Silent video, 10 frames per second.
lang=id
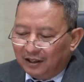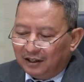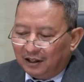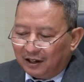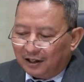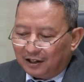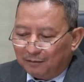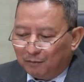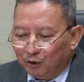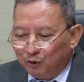yang
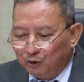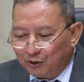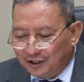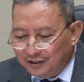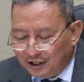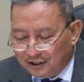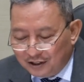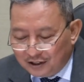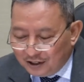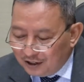akan menunjukkan
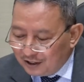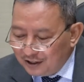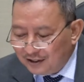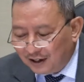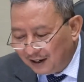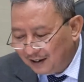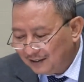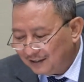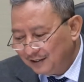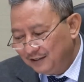jati diri kita
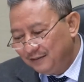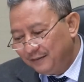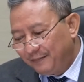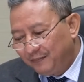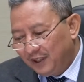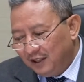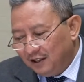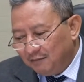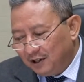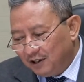gitu.
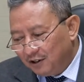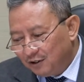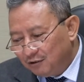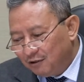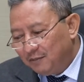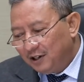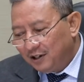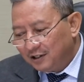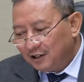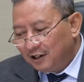Maka Rasulullah
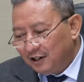menegaskan